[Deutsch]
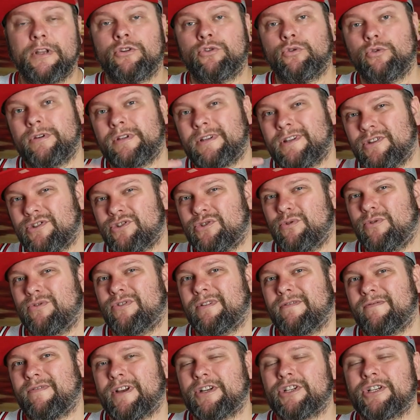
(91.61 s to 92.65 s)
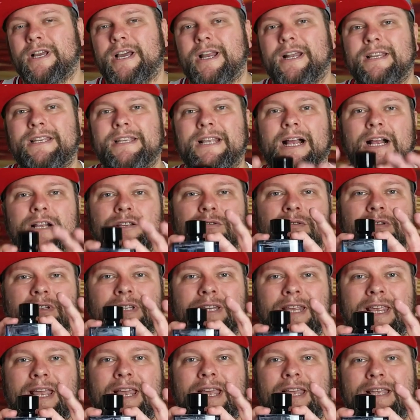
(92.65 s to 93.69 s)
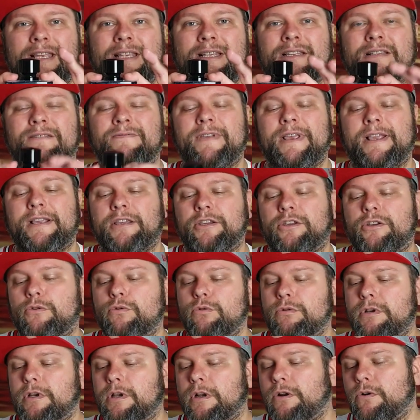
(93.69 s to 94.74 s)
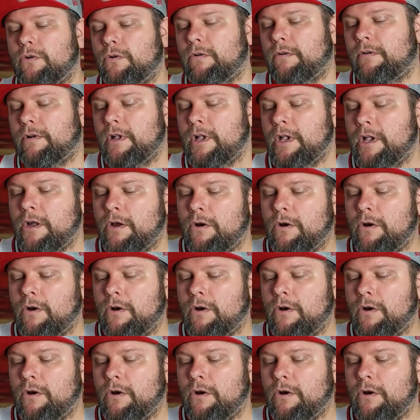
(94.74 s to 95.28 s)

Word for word: Durch die Süße wahrscheinlich, also der ist wirklich gut gelungen